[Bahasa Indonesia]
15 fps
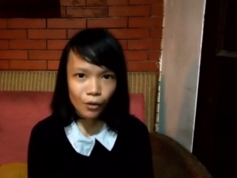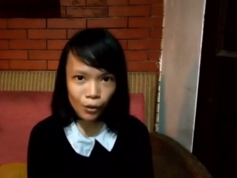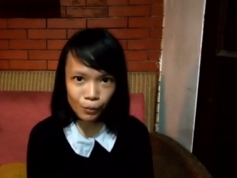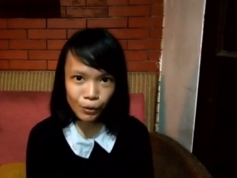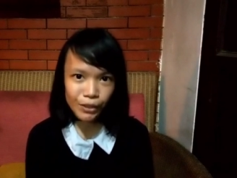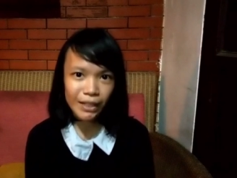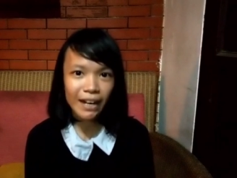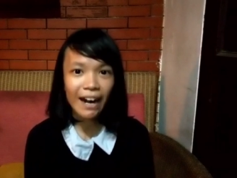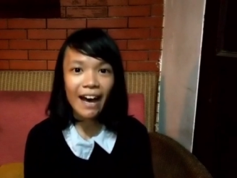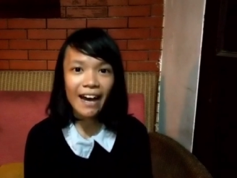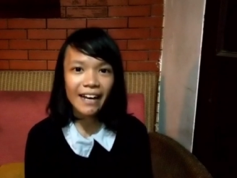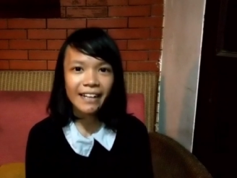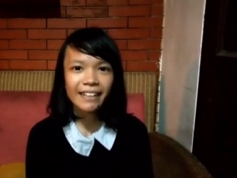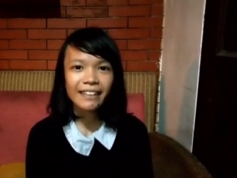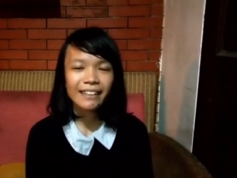komuter
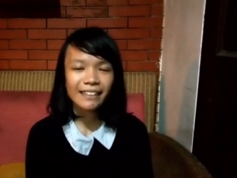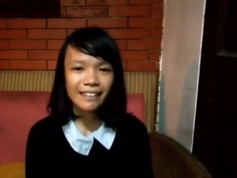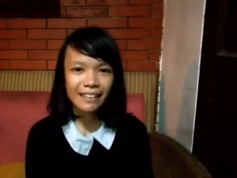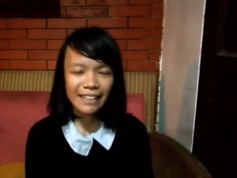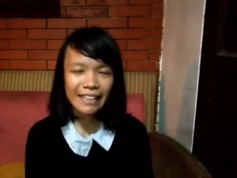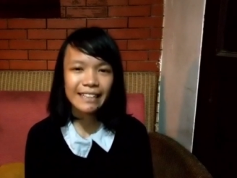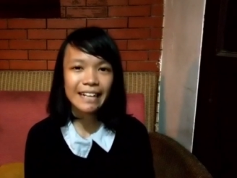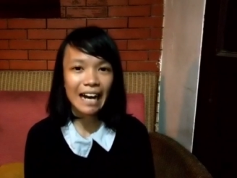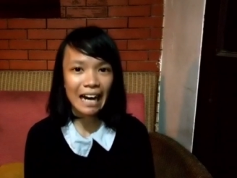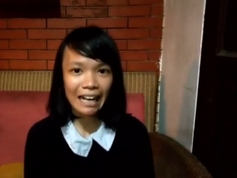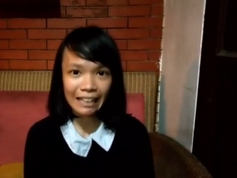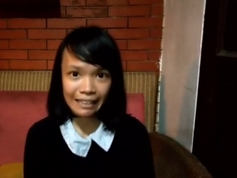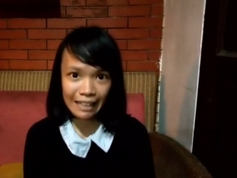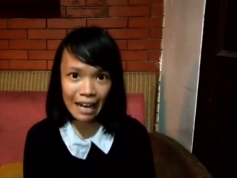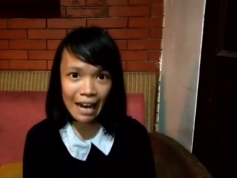lain di
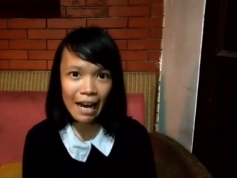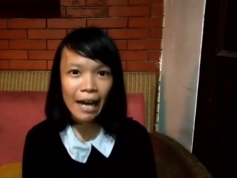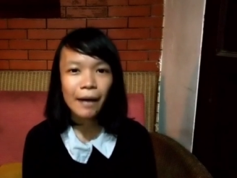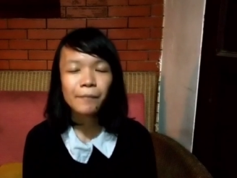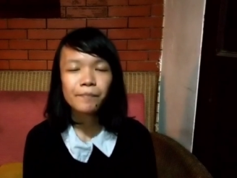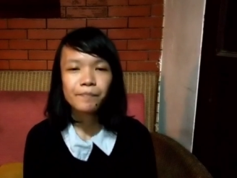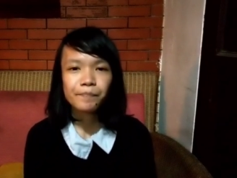Jakarta